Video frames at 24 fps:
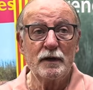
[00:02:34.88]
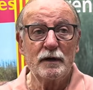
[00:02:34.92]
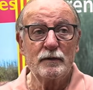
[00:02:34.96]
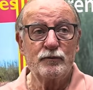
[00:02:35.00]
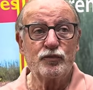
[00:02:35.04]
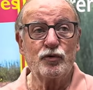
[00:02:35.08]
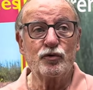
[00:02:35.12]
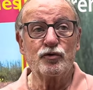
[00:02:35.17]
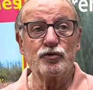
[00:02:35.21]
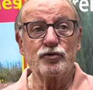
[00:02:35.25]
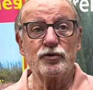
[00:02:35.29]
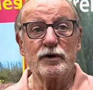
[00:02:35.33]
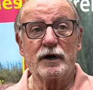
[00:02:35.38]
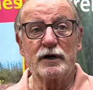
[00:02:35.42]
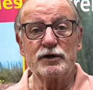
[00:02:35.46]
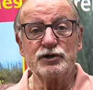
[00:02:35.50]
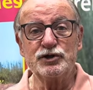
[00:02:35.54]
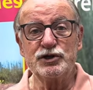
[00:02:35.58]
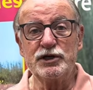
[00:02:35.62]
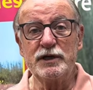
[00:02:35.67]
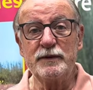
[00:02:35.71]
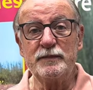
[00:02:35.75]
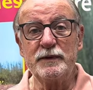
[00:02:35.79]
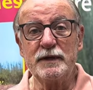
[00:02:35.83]
pour le
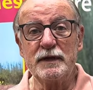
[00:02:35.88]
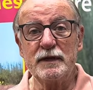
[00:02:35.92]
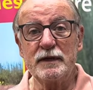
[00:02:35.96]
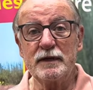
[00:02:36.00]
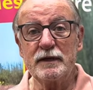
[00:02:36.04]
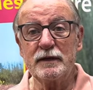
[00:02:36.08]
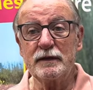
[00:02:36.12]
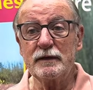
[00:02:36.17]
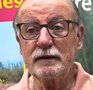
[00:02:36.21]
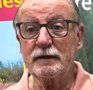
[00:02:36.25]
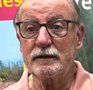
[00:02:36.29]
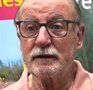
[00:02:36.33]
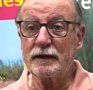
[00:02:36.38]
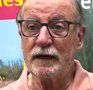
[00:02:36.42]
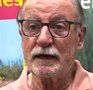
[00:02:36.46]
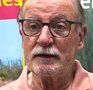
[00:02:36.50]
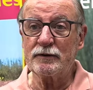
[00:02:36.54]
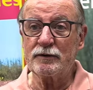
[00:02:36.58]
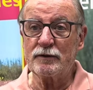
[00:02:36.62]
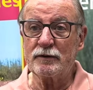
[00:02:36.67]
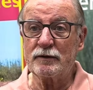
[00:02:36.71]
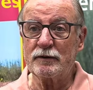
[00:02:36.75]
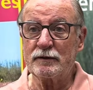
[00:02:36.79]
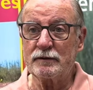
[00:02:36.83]
grand gibier,
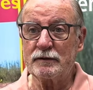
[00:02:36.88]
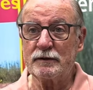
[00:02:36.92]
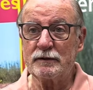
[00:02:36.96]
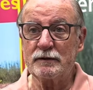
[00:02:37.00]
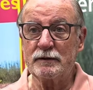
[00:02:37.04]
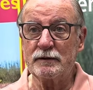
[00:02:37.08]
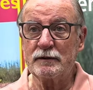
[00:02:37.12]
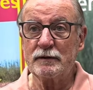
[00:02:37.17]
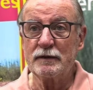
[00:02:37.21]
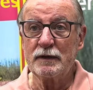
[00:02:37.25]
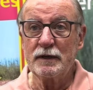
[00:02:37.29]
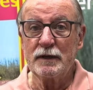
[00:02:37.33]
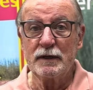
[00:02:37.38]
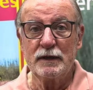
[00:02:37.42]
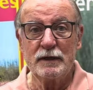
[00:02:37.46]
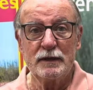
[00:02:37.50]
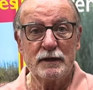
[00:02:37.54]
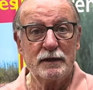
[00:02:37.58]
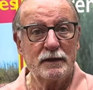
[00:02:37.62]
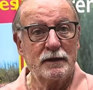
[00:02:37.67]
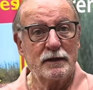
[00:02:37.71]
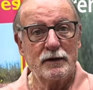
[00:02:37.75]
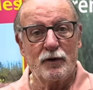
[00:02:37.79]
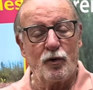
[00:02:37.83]
alors, euh,
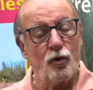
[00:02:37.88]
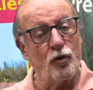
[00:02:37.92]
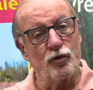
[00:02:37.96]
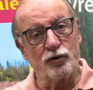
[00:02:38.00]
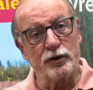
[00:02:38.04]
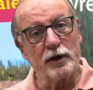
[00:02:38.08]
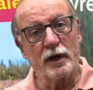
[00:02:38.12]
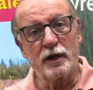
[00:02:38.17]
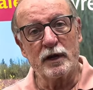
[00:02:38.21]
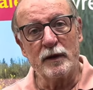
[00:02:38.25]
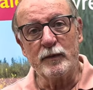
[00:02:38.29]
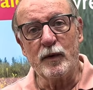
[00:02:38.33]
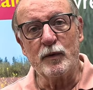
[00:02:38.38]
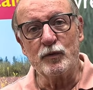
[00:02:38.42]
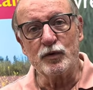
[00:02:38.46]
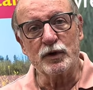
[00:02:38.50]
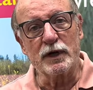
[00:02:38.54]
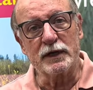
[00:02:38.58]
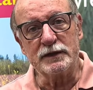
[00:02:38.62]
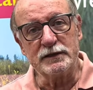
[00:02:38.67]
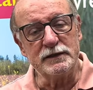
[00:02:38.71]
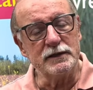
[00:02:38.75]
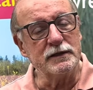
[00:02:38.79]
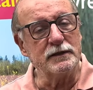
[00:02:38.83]
on a la même
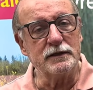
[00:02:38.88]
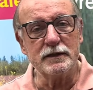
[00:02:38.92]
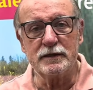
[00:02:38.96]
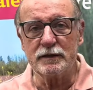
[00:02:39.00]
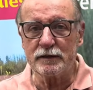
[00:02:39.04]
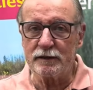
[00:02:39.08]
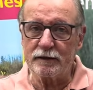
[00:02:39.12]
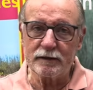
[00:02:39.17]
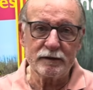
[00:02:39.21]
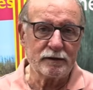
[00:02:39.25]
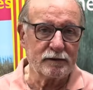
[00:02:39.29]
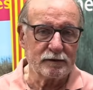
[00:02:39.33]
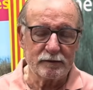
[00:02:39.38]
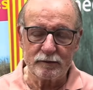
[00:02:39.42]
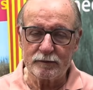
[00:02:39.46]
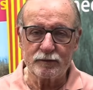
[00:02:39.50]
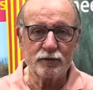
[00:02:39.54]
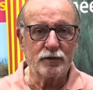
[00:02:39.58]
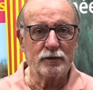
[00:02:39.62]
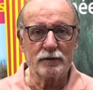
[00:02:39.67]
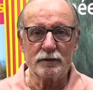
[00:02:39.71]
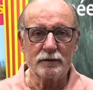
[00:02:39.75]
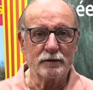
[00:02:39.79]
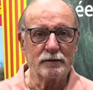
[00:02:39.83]
quantité. Hein.
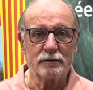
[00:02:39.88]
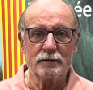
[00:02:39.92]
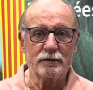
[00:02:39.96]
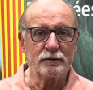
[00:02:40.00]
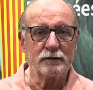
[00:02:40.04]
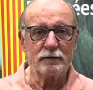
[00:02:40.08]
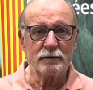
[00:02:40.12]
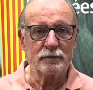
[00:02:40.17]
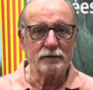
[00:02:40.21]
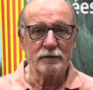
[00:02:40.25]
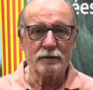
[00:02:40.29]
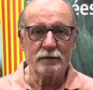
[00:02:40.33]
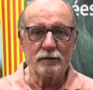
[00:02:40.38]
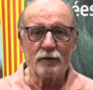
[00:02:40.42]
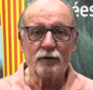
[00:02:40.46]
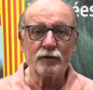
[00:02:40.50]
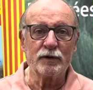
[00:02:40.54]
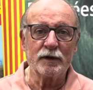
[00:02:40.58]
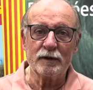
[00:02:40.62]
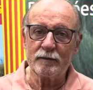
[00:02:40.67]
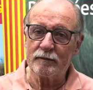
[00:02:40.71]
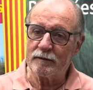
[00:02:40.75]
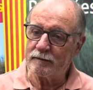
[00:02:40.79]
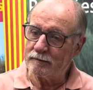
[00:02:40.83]
Bon, on,
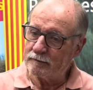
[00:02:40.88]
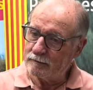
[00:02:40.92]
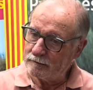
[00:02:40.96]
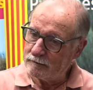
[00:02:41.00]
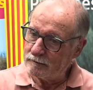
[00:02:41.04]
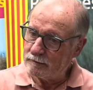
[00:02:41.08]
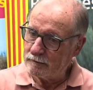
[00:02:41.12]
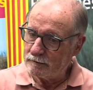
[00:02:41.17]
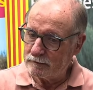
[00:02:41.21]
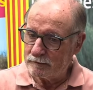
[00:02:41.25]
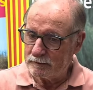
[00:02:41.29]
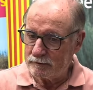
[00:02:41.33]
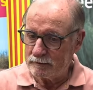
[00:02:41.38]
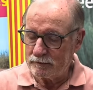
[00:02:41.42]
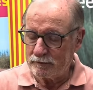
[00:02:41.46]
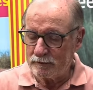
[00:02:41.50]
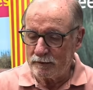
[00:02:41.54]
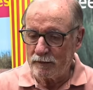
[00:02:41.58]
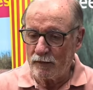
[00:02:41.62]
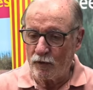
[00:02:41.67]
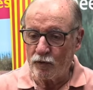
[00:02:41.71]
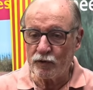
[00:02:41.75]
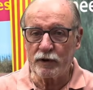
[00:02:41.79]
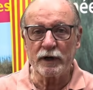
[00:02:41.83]

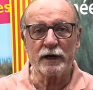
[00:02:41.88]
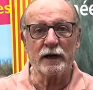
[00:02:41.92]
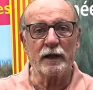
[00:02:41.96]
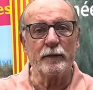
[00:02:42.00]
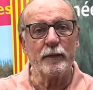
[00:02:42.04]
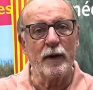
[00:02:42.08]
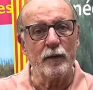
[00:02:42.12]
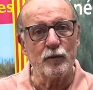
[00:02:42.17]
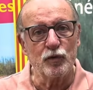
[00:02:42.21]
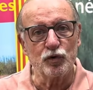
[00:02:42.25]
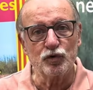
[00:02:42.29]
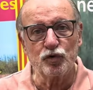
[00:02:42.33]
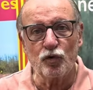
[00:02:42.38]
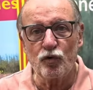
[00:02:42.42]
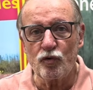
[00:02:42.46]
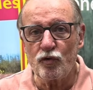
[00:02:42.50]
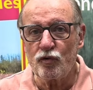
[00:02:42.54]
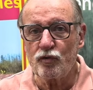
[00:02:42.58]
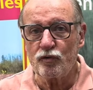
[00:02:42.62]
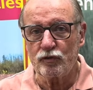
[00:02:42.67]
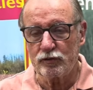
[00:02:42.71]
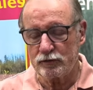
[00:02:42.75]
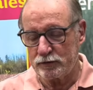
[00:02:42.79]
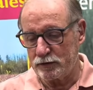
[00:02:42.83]
on, en a même
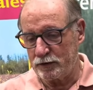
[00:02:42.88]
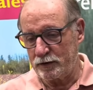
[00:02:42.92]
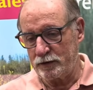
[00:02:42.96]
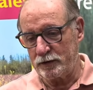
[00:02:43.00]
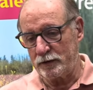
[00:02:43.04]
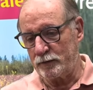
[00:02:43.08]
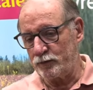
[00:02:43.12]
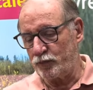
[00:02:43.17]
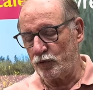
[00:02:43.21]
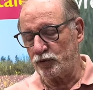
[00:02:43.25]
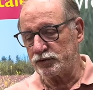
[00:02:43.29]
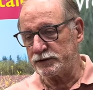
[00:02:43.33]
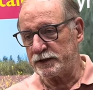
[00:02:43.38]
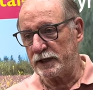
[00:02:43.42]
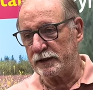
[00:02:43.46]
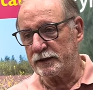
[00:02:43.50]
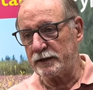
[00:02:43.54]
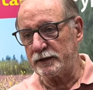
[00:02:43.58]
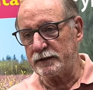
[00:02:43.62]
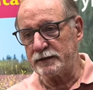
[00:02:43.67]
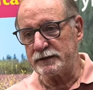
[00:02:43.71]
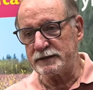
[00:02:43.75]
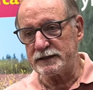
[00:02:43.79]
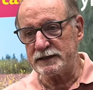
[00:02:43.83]
trop pour
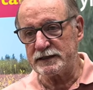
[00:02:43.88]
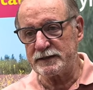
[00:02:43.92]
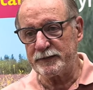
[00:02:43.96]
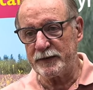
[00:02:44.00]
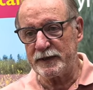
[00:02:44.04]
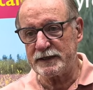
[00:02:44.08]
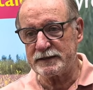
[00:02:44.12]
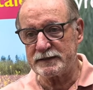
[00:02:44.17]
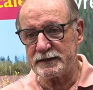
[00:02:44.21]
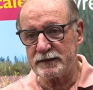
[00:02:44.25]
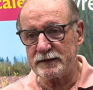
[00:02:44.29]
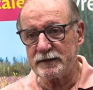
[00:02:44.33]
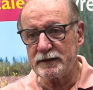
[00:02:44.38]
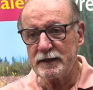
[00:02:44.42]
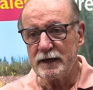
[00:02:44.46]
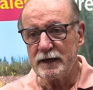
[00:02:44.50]
certaines espèces.